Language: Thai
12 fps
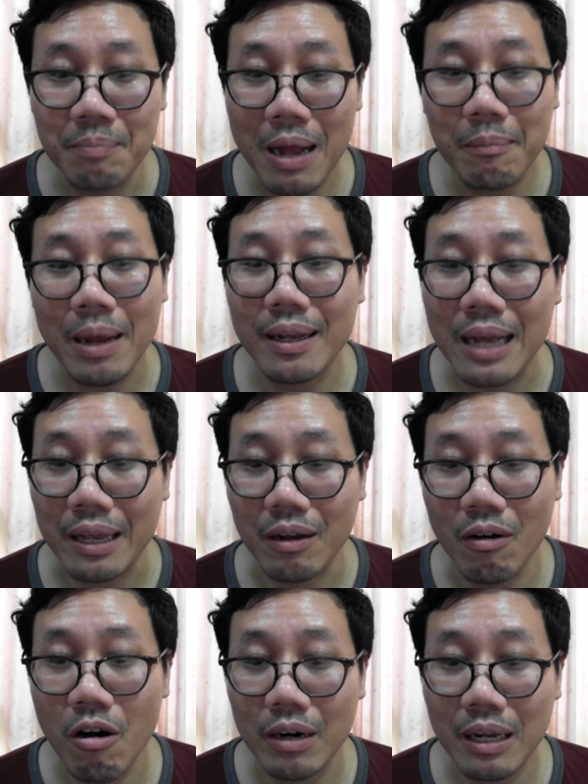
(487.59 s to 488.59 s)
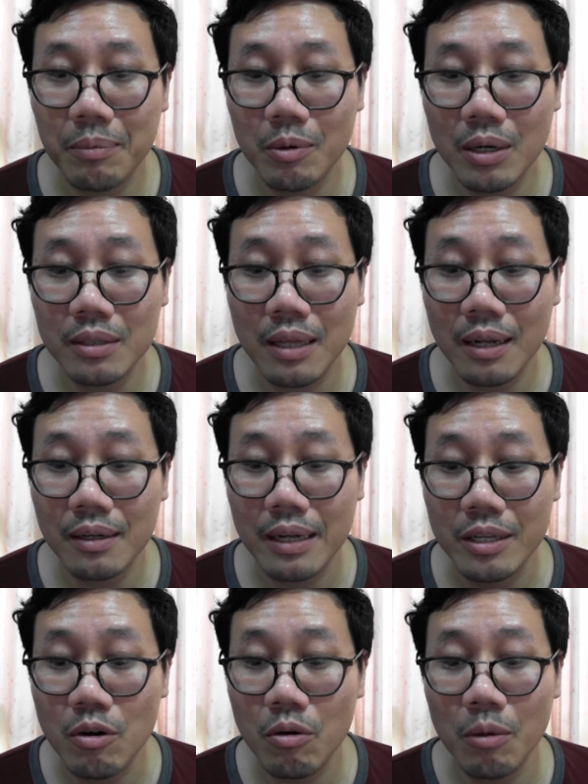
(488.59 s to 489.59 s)
มากมายก่ายกองครับเพราะว่าท่าน
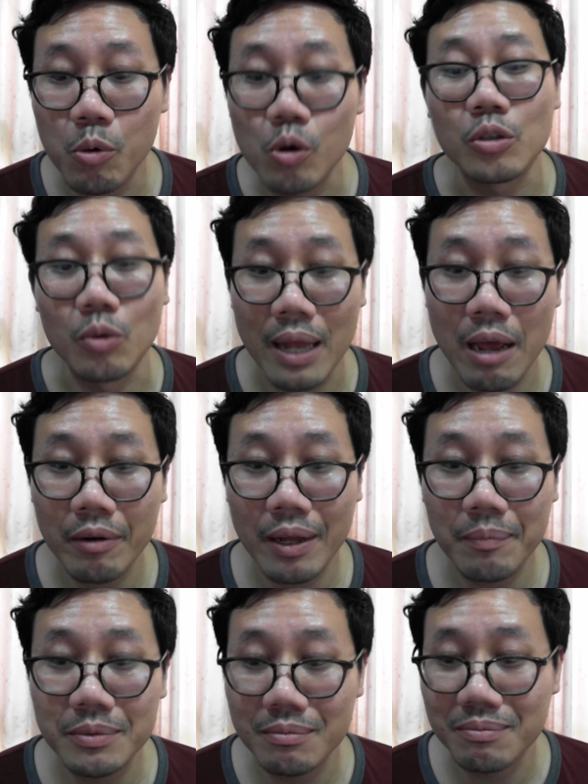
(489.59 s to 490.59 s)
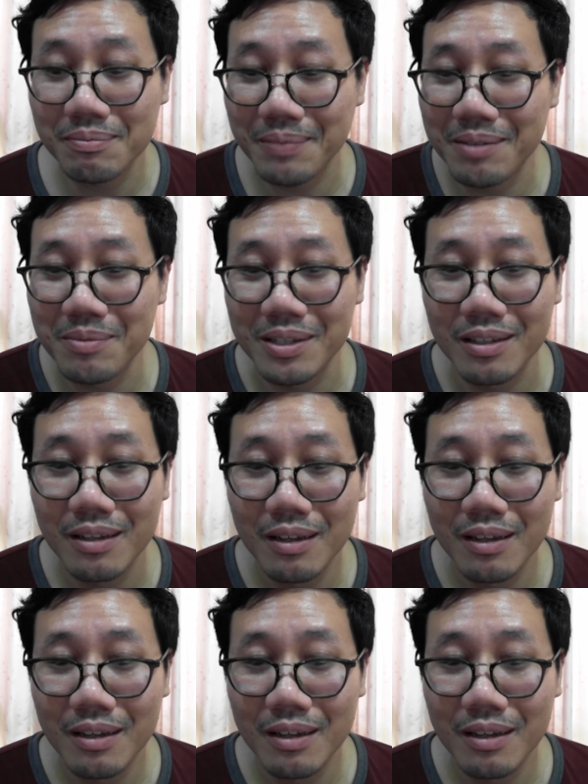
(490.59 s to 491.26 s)
นายกก็พูดอยู่แล้วครับไม่มี